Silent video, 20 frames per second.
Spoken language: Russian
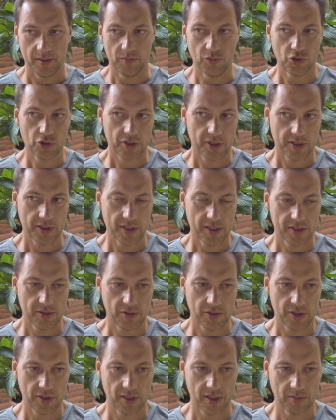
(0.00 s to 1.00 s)
Можно
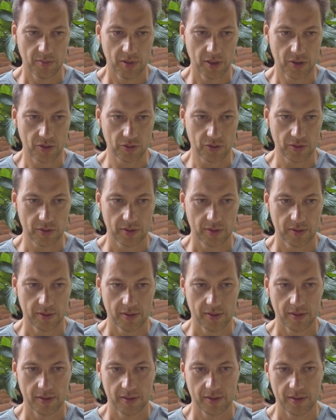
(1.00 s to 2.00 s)
действовать и наоборот.
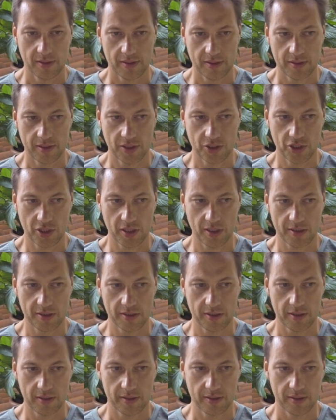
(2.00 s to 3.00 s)
Сначала
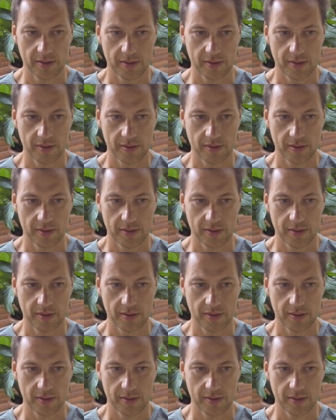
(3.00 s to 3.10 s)
за...